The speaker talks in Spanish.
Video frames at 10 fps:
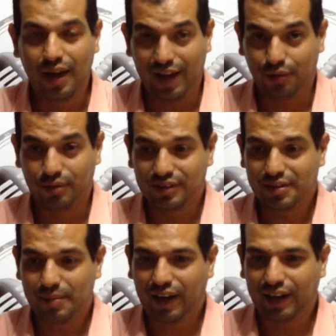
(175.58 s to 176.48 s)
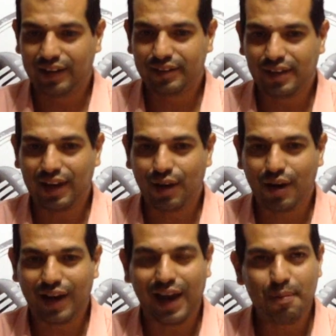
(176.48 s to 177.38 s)
Entonces imagínense
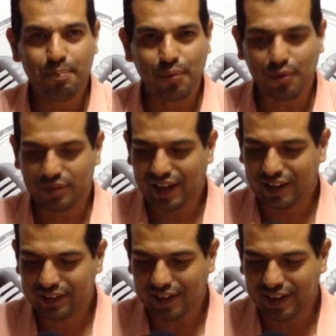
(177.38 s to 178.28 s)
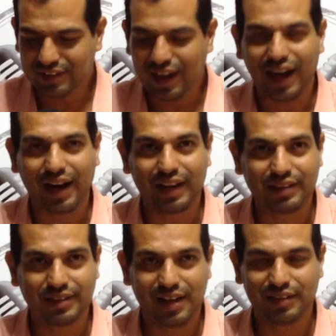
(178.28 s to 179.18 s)
qué importante es
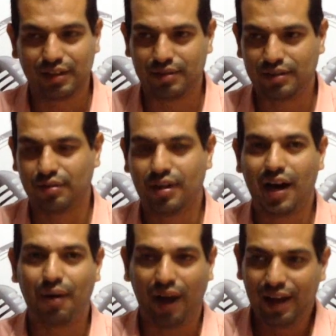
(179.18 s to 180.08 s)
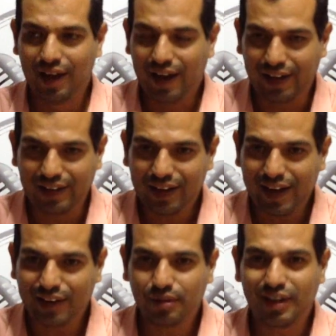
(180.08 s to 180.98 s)
agradecer la situación. Ahora, en el
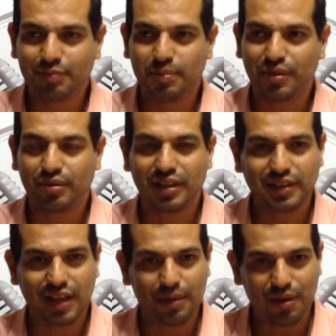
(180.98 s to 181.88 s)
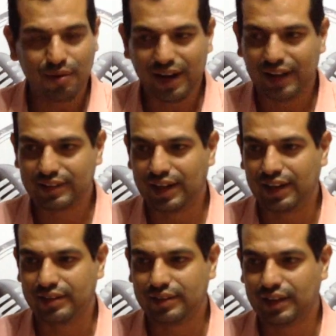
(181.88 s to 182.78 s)
caso de las personas que vivieron
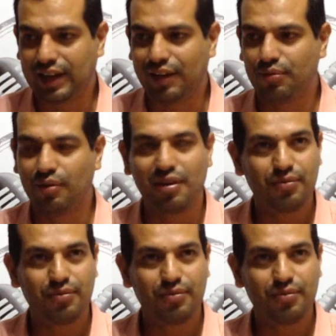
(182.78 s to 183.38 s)
casadas y que fue una